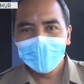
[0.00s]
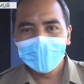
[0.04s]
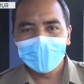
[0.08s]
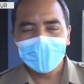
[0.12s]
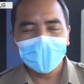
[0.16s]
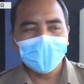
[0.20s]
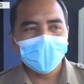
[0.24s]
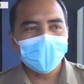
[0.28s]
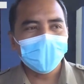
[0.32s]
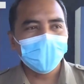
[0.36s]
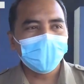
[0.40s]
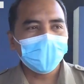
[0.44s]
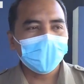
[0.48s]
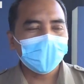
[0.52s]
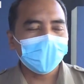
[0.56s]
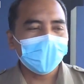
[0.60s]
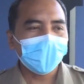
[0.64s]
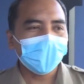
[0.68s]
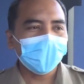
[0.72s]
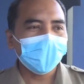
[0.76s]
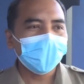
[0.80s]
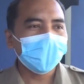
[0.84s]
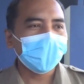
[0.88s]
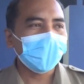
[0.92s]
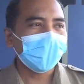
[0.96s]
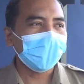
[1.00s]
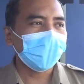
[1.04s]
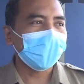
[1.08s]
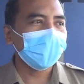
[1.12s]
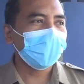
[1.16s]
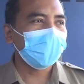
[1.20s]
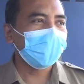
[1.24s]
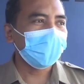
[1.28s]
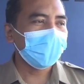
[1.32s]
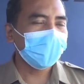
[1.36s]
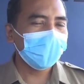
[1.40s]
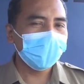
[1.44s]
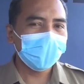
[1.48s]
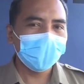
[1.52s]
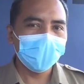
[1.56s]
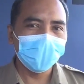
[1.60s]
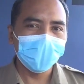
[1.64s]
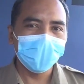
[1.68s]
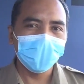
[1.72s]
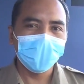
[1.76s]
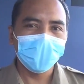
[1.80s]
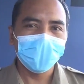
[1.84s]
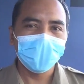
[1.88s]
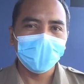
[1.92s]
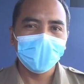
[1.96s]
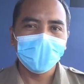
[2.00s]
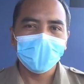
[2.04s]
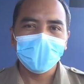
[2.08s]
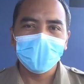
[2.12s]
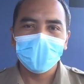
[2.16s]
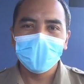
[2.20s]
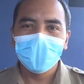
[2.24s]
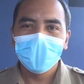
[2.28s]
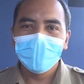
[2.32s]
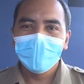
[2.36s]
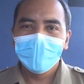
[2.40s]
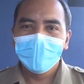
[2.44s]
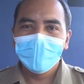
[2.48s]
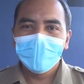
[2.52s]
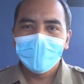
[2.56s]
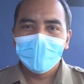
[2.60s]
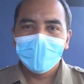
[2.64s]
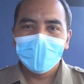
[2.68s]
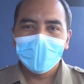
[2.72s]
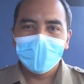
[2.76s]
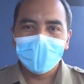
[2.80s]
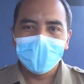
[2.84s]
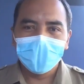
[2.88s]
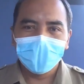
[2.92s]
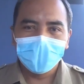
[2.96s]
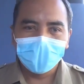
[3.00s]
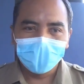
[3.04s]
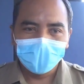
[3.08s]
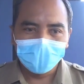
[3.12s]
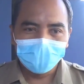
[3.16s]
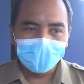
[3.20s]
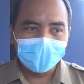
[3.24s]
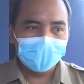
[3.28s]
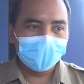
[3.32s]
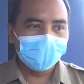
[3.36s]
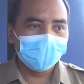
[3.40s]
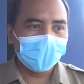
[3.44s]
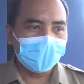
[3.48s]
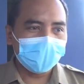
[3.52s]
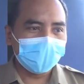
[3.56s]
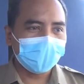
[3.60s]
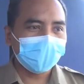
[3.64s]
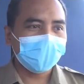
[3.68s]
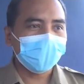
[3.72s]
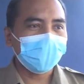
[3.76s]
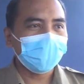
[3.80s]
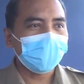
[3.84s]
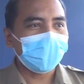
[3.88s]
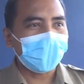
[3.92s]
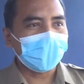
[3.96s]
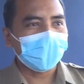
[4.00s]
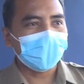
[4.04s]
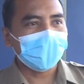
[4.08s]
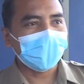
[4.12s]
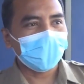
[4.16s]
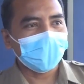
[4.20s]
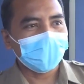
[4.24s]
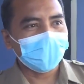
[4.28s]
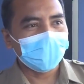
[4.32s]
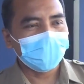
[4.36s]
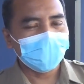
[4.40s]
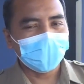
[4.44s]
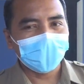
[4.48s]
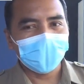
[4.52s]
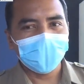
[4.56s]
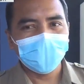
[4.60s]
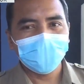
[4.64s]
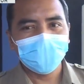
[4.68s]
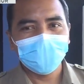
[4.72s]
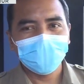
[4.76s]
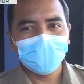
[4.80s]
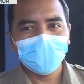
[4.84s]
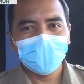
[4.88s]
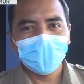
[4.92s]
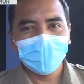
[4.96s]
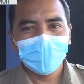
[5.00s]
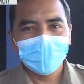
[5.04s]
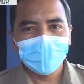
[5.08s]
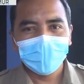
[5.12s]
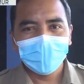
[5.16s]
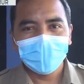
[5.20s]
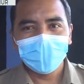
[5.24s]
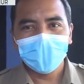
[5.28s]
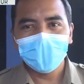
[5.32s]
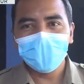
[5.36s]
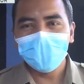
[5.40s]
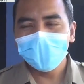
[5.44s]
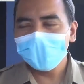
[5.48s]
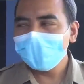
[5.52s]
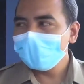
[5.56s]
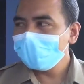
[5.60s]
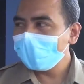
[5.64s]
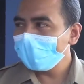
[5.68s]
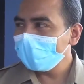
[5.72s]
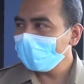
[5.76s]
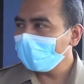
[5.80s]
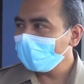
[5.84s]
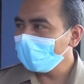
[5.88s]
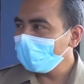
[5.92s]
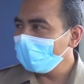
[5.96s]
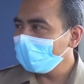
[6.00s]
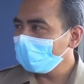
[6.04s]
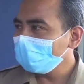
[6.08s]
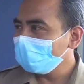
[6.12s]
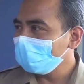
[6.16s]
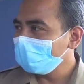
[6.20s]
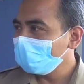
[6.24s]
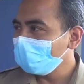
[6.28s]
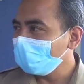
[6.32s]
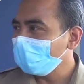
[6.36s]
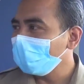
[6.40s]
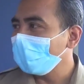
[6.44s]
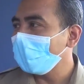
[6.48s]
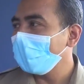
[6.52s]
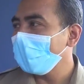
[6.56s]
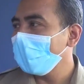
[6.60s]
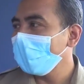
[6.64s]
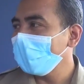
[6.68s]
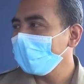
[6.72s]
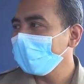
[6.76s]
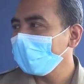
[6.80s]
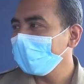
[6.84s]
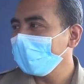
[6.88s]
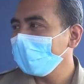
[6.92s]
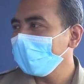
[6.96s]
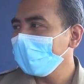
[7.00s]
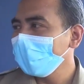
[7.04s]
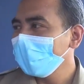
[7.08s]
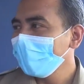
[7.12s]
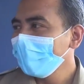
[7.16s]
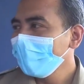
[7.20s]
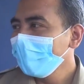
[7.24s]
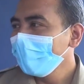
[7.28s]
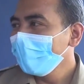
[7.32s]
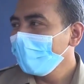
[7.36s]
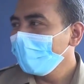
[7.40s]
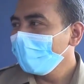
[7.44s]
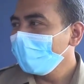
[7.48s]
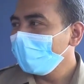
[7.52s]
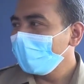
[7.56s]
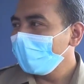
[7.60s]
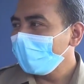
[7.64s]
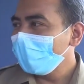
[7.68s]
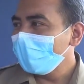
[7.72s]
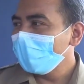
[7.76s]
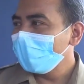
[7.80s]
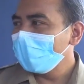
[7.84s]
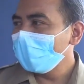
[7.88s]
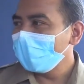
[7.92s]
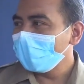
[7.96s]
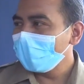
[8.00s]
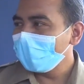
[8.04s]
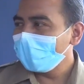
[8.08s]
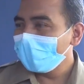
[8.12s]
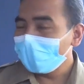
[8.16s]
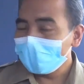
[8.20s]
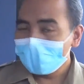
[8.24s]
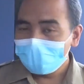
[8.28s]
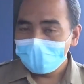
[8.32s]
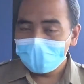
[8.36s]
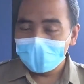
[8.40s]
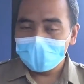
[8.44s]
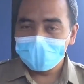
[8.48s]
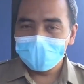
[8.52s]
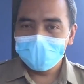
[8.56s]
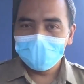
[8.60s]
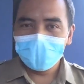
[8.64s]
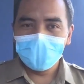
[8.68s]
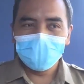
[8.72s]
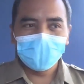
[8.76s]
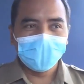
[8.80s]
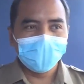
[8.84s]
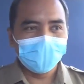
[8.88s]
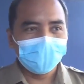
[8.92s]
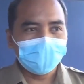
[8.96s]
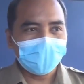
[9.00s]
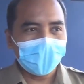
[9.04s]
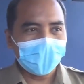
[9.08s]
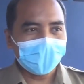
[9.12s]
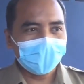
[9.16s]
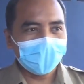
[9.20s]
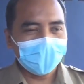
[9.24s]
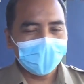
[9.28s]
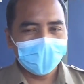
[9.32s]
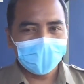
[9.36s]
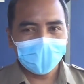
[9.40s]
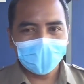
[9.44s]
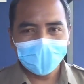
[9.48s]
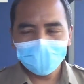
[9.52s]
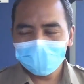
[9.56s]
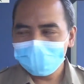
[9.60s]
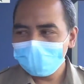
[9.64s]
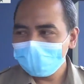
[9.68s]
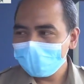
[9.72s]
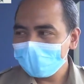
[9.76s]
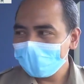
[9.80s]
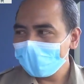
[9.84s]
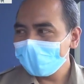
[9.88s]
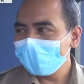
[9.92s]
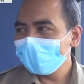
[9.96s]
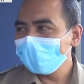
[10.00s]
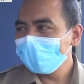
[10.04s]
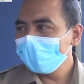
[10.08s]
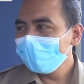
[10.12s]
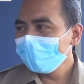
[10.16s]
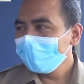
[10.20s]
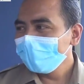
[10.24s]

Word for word: dan tetap kita tindak lanjuti di eh, masing-masing uh, masing -masing tempat itu ya mungkin banyak kan yang di sekolahan karena uh, masih mau dipakai kemudian